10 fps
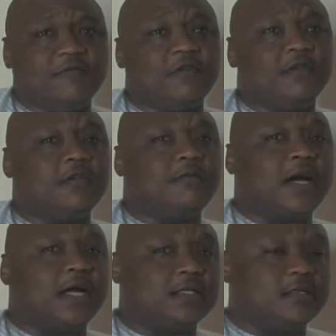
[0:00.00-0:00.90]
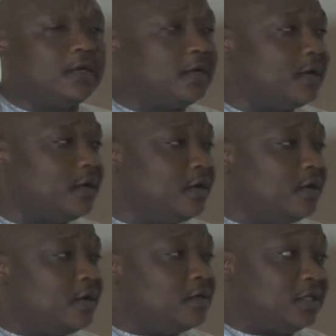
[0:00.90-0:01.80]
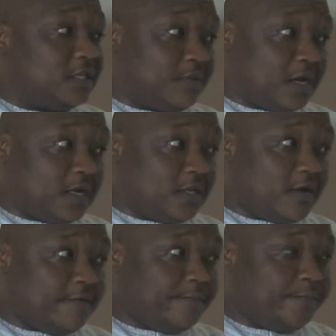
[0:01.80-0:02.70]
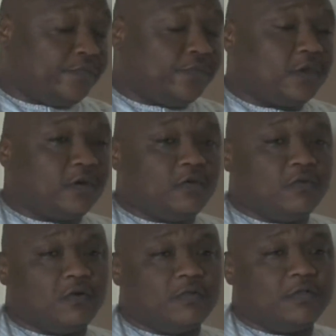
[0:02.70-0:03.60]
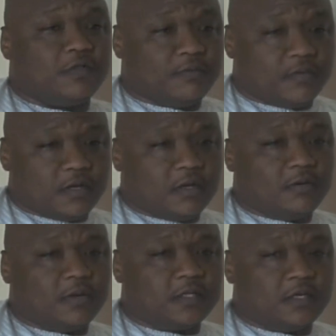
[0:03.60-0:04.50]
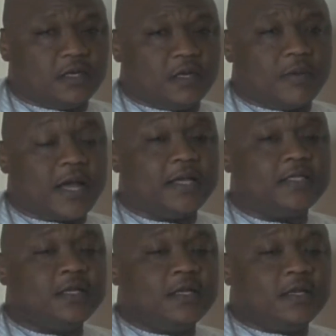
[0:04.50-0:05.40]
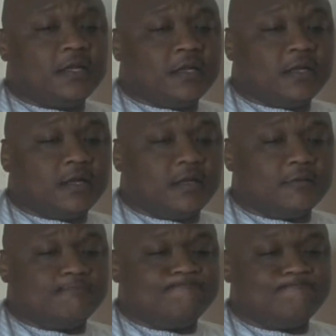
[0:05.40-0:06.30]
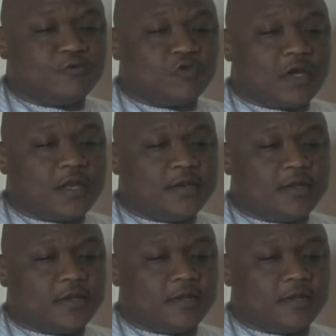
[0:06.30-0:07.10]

في معهد آه، تدريب القضاء ومن ثم بعض المعاهد سؤال